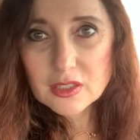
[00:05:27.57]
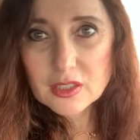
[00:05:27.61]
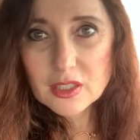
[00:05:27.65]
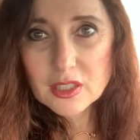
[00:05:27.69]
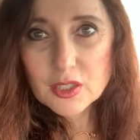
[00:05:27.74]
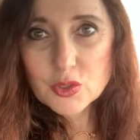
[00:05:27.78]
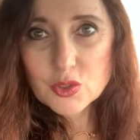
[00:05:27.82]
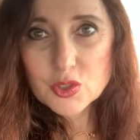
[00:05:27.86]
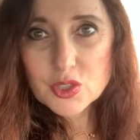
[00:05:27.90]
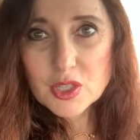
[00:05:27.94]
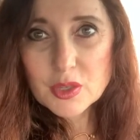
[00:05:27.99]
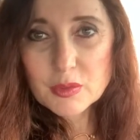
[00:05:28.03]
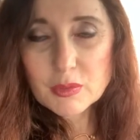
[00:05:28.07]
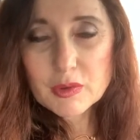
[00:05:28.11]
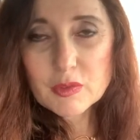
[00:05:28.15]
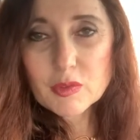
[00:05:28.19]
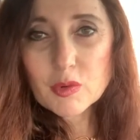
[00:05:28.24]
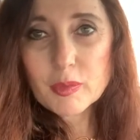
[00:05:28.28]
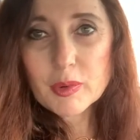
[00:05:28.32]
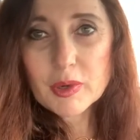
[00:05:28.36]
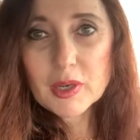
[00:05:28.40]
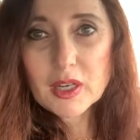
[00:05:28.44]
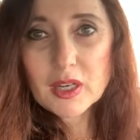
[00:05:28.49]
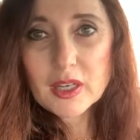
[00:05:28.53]
на людей
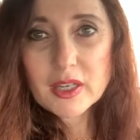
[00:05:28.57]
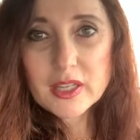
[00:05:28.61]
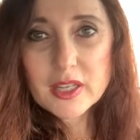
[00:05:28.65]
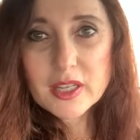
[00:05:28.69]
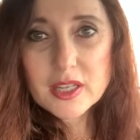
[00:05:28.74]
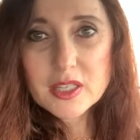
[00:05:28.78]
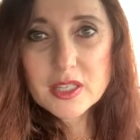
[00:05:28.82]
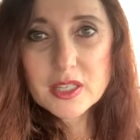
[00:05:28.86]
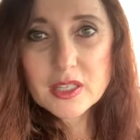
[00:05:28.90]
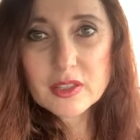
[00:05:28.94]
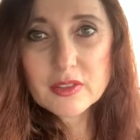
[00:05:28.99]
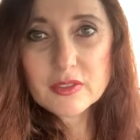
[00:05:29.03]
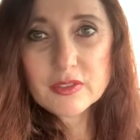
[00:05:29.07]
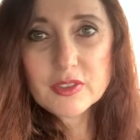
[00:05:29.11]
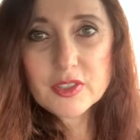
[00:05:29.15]
моего поколения,